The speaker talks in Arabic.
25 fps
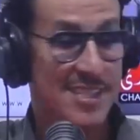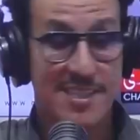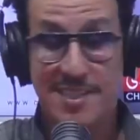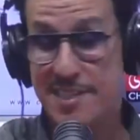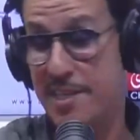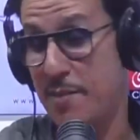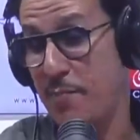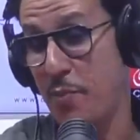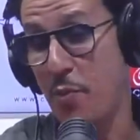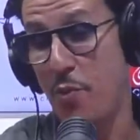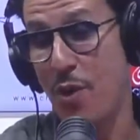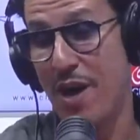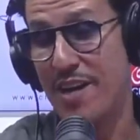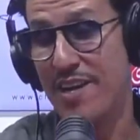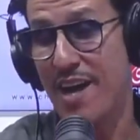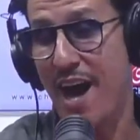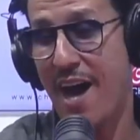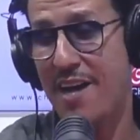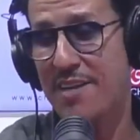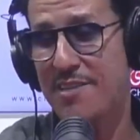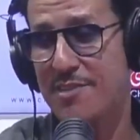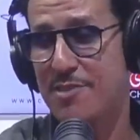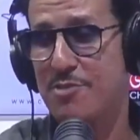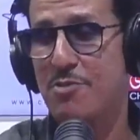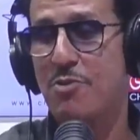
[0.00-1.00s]
سيبو هنا
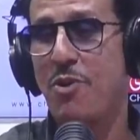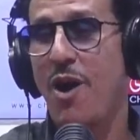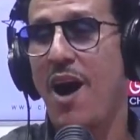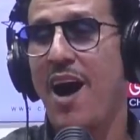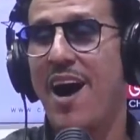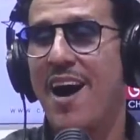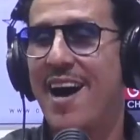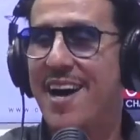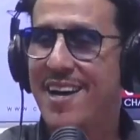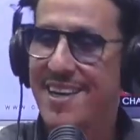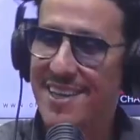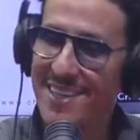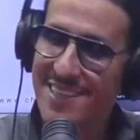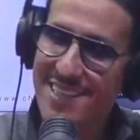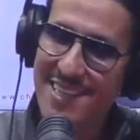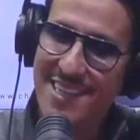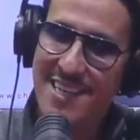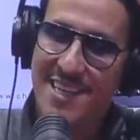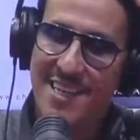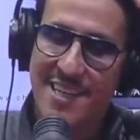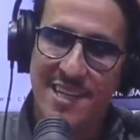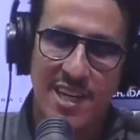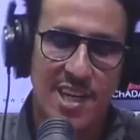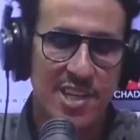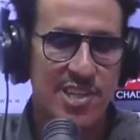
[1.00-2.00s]
عز وحايل
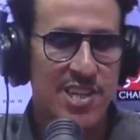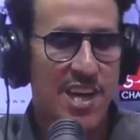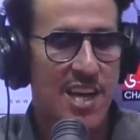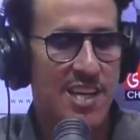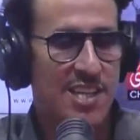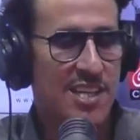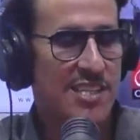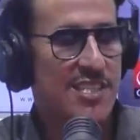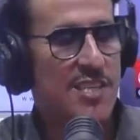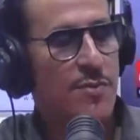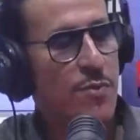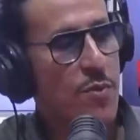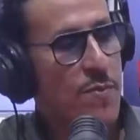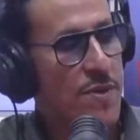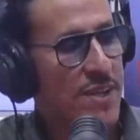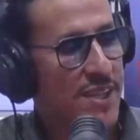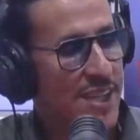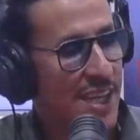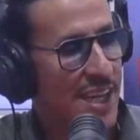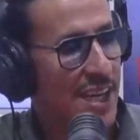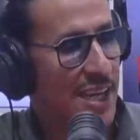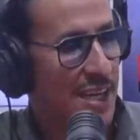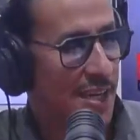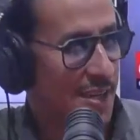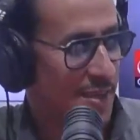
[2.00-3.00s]
رجع رجع سيبو
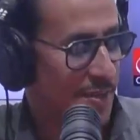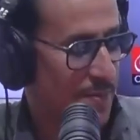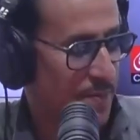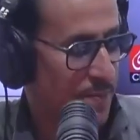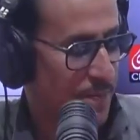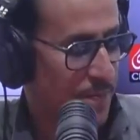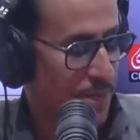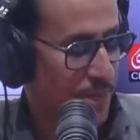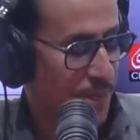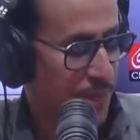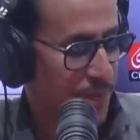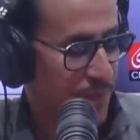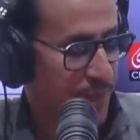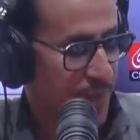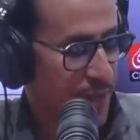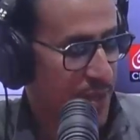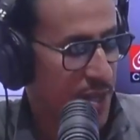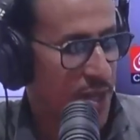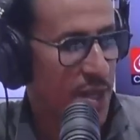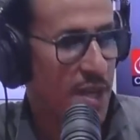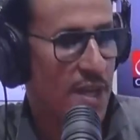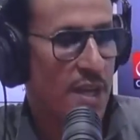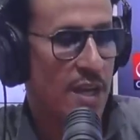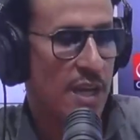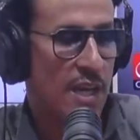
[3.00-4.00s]
مهدي نعم
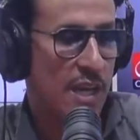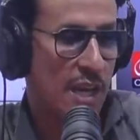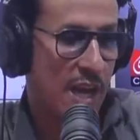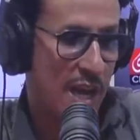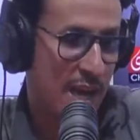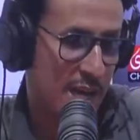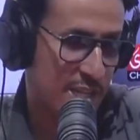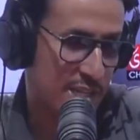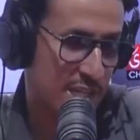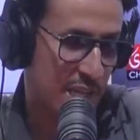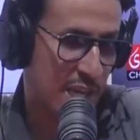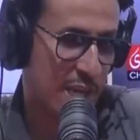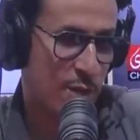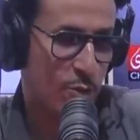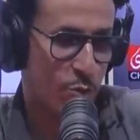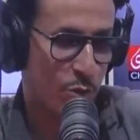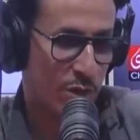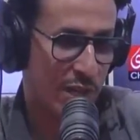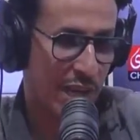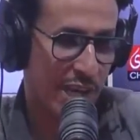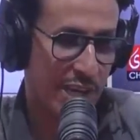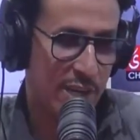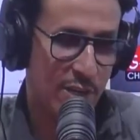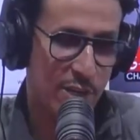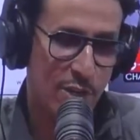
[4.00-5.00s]
سيدي الحاجه اللي نقول
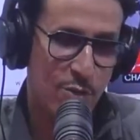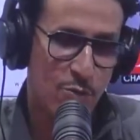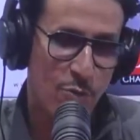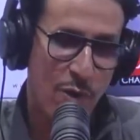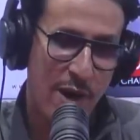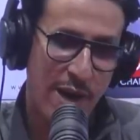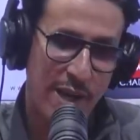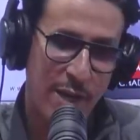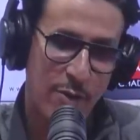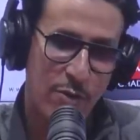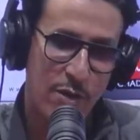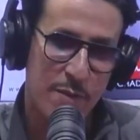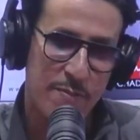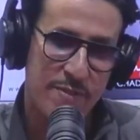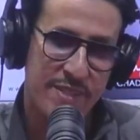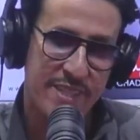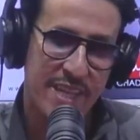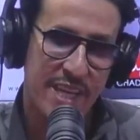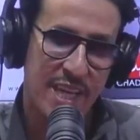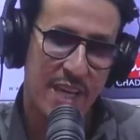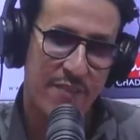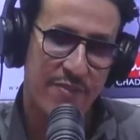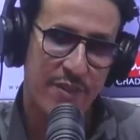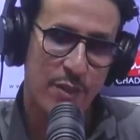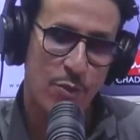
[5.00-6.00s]
لك انا اللي واعره واللي
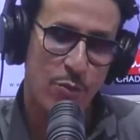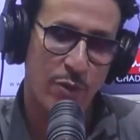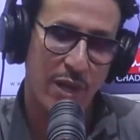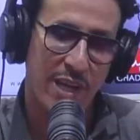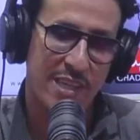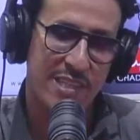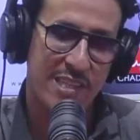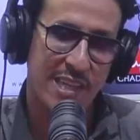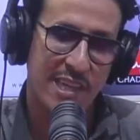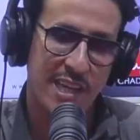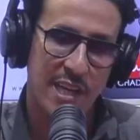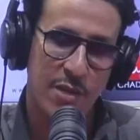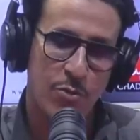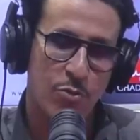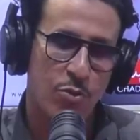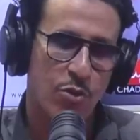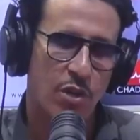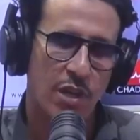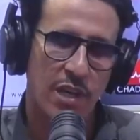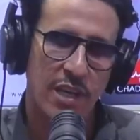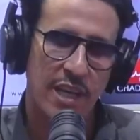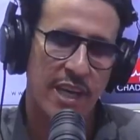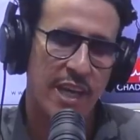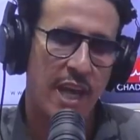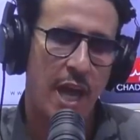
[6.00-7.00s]
مزيانه في هذا الوقيته كنقول لك
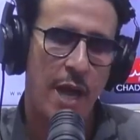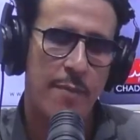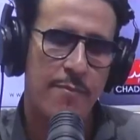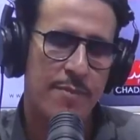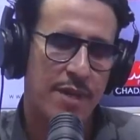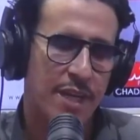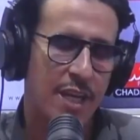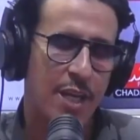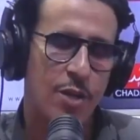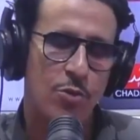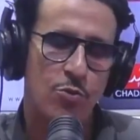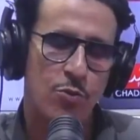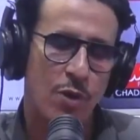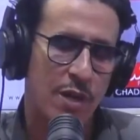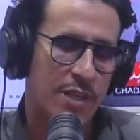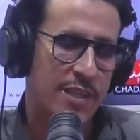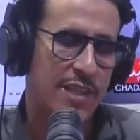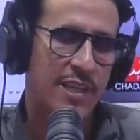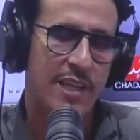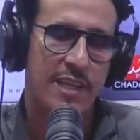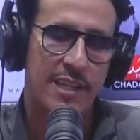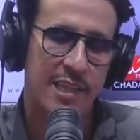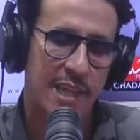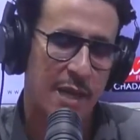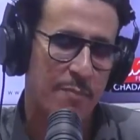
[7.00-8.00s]
الله يرحم لك الوالدين
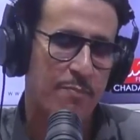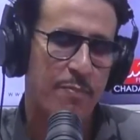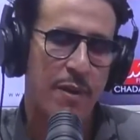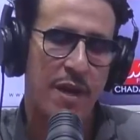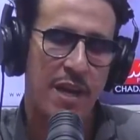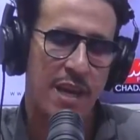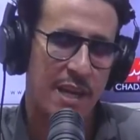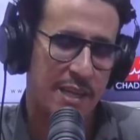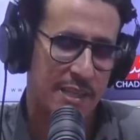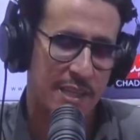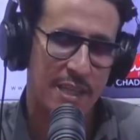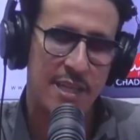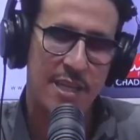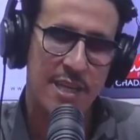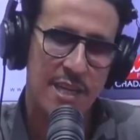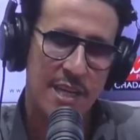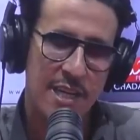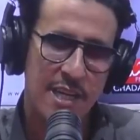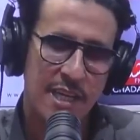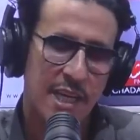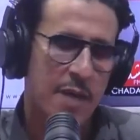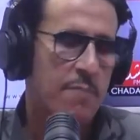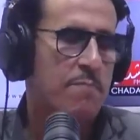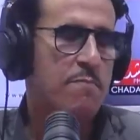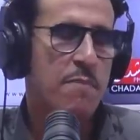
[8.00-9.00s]
على لابيل هذه
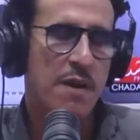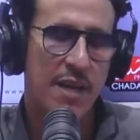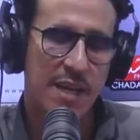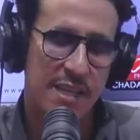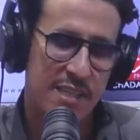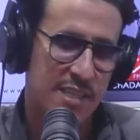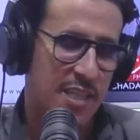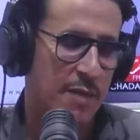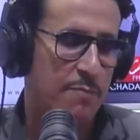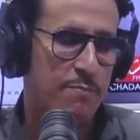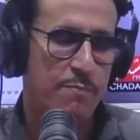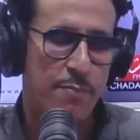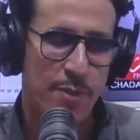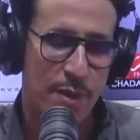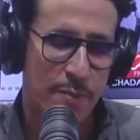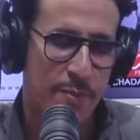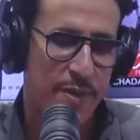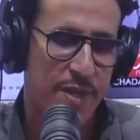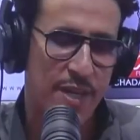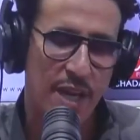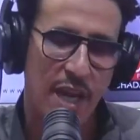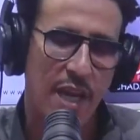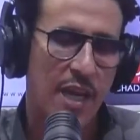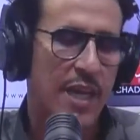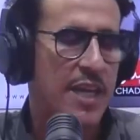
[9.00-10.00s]
كما كتكبر
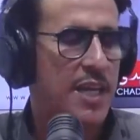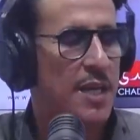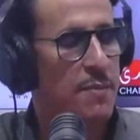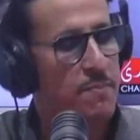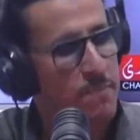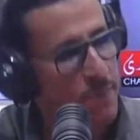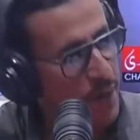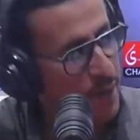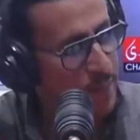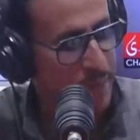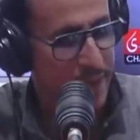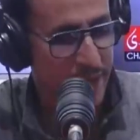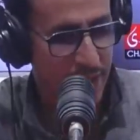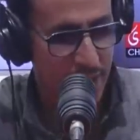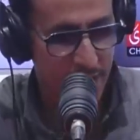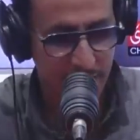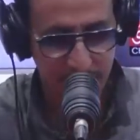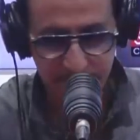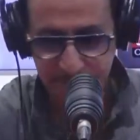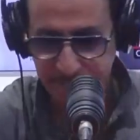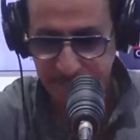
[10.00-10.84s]
بينا الله يكبر بيك